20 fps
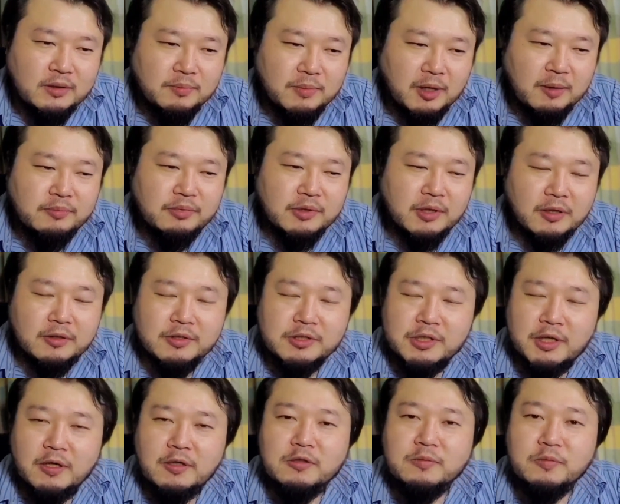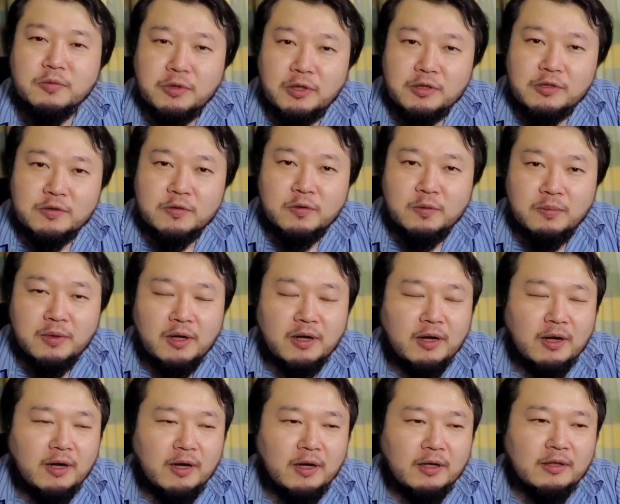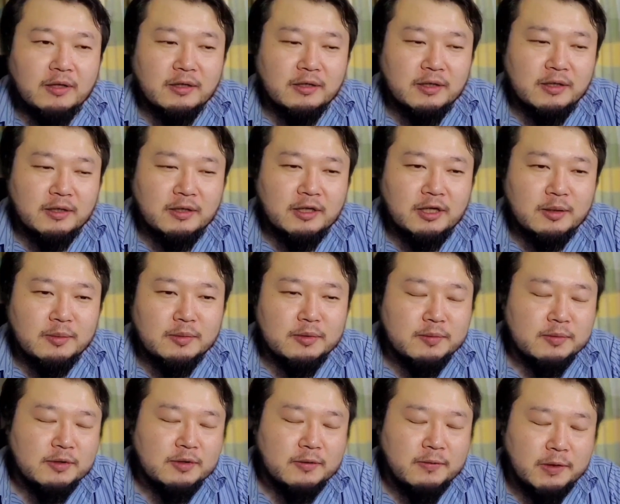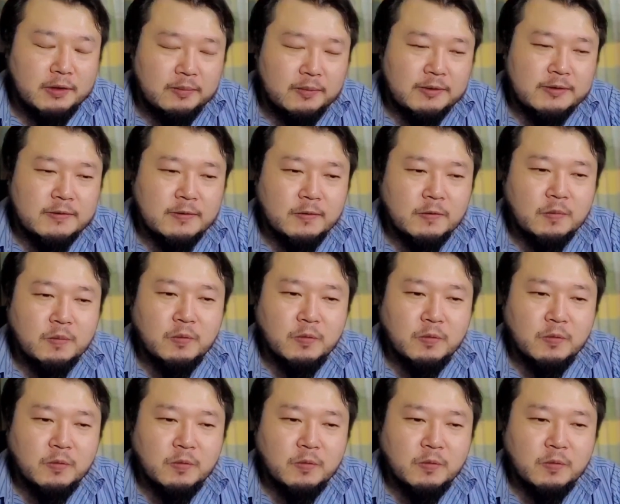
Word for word: まあ、ブラックシャークもね、ちょっとまあ考えなきゃいけない部分ではありますけど